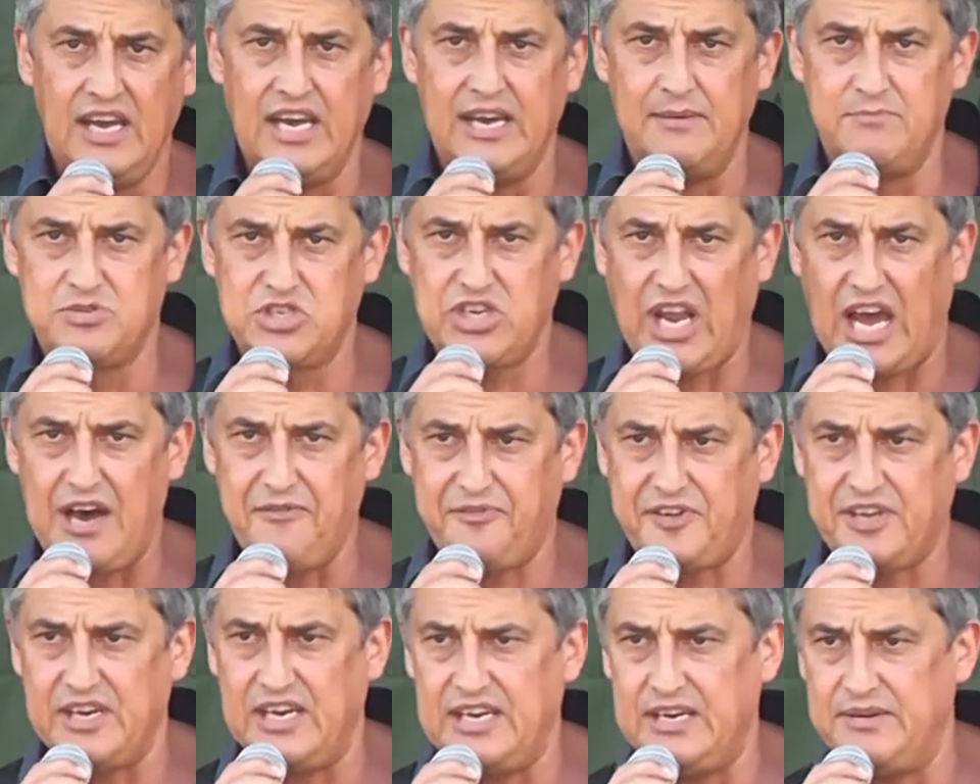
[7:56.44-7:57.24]
ähm,
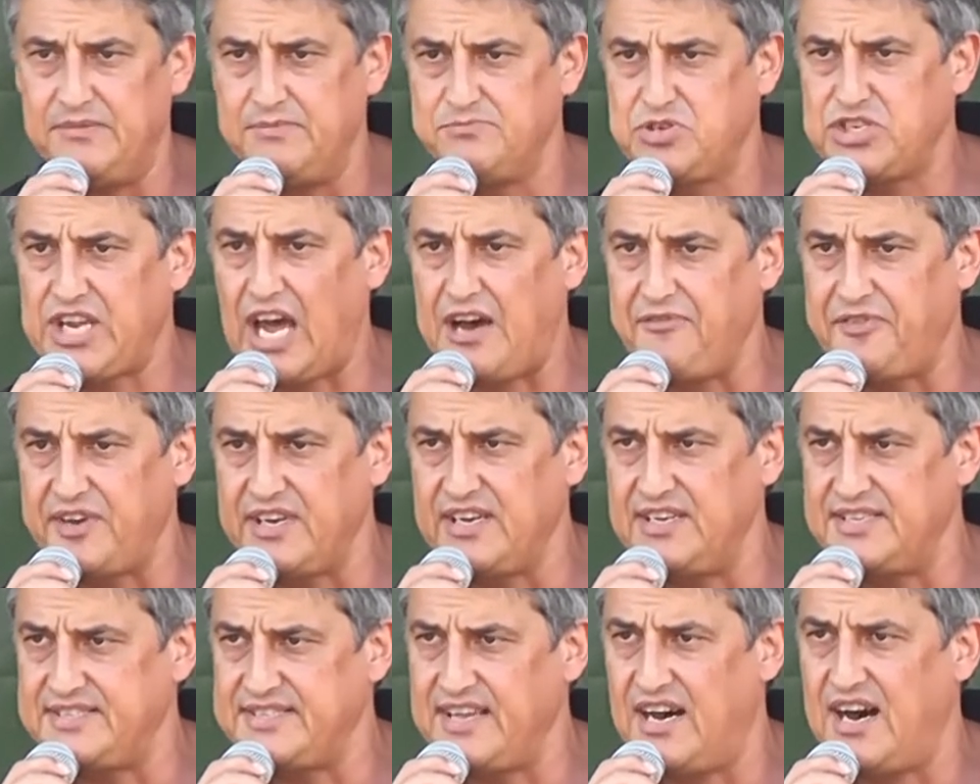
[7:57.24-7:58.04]
Straf, äh,
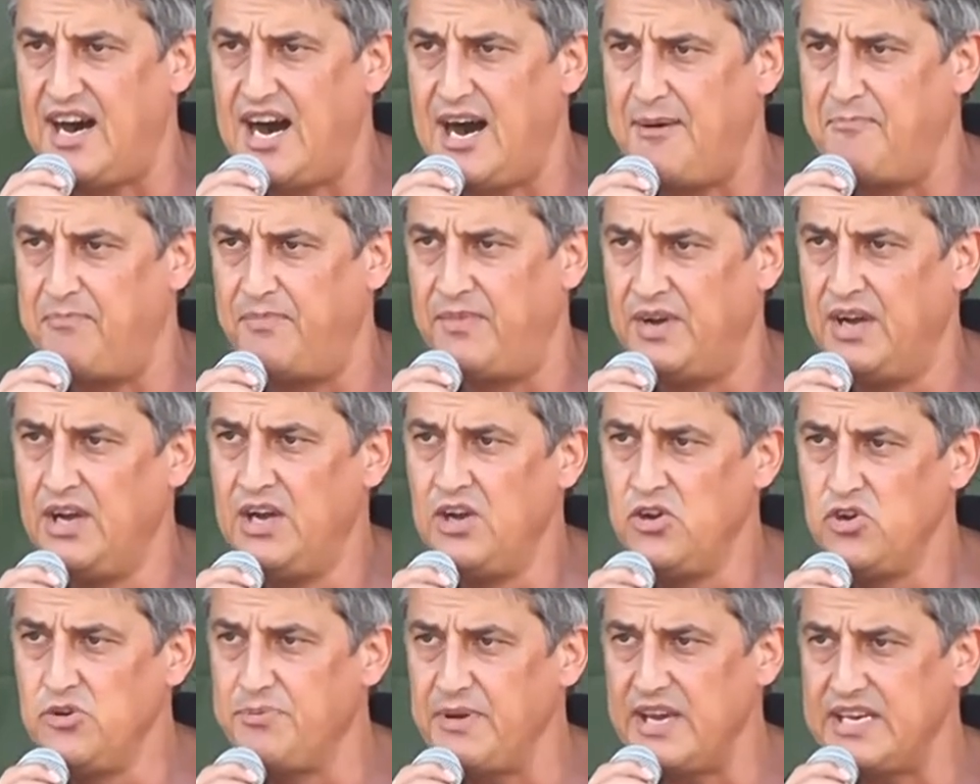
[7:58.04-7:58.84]
Strafregister haben.
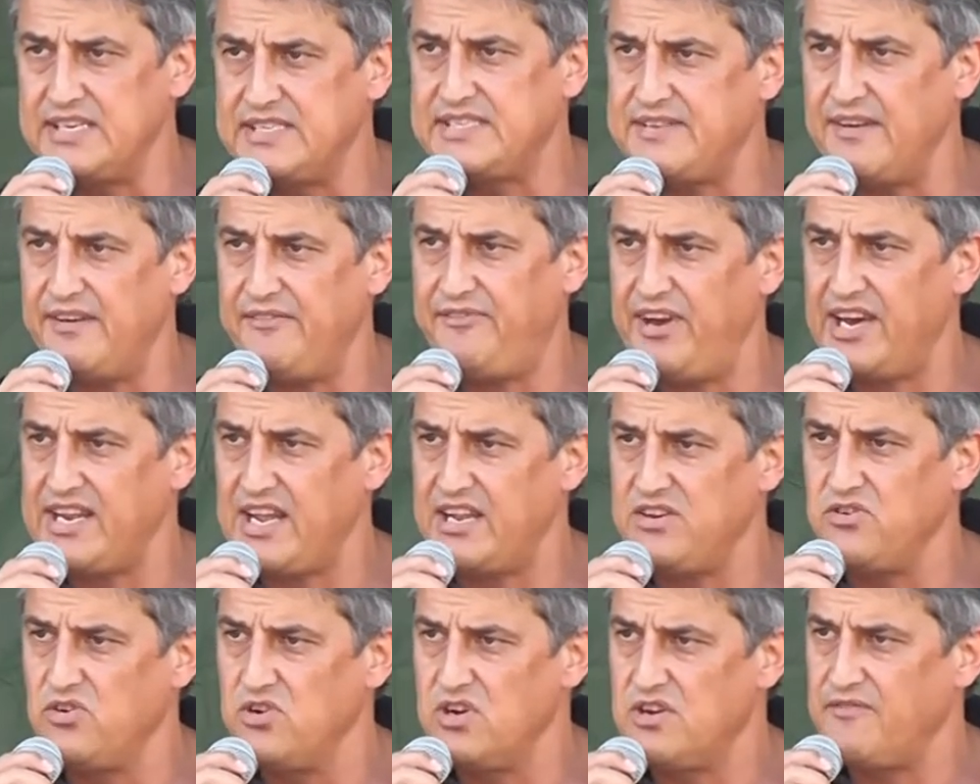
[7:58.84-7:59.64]
Übrigens, äh, wer
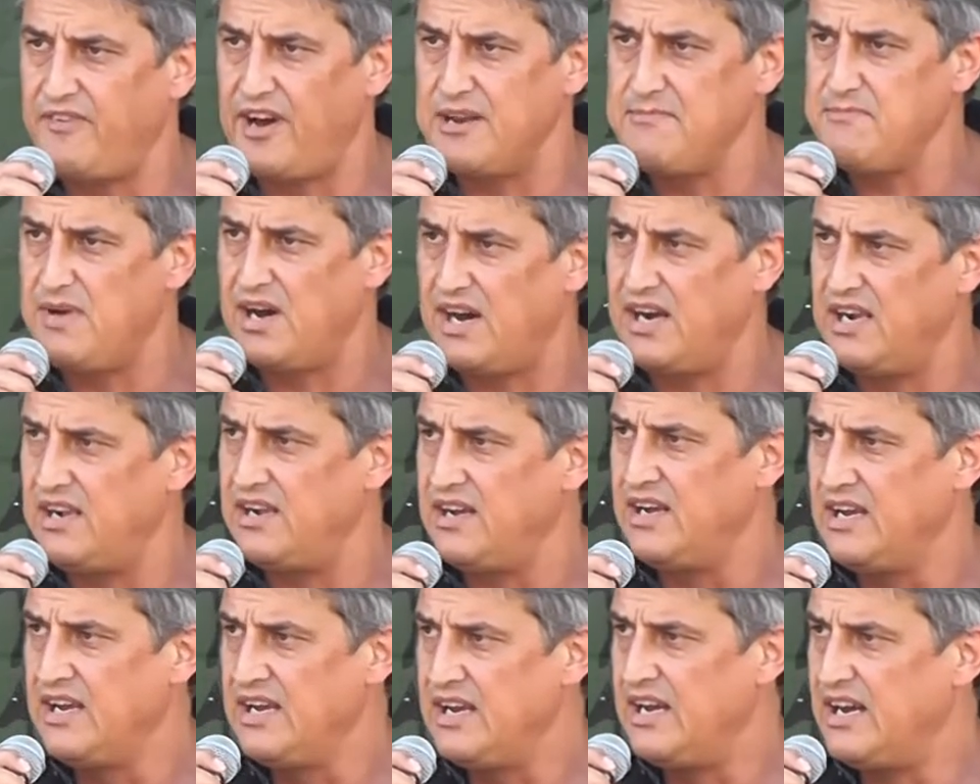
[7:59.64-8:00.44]
dann irgendwann
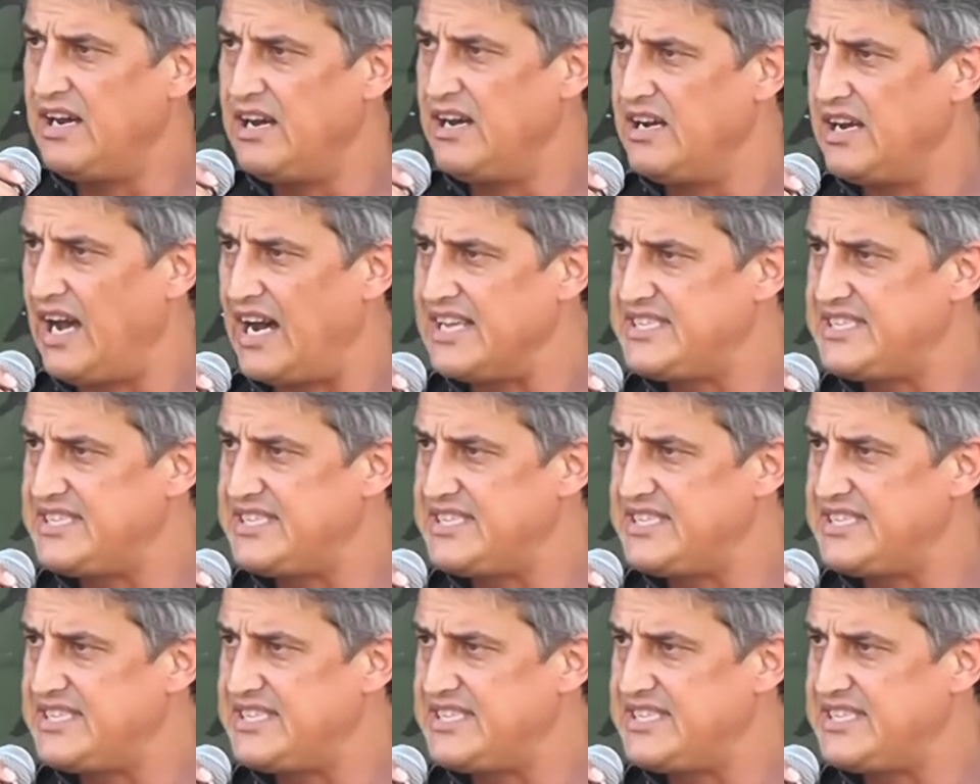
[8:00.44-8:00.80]
mal äh,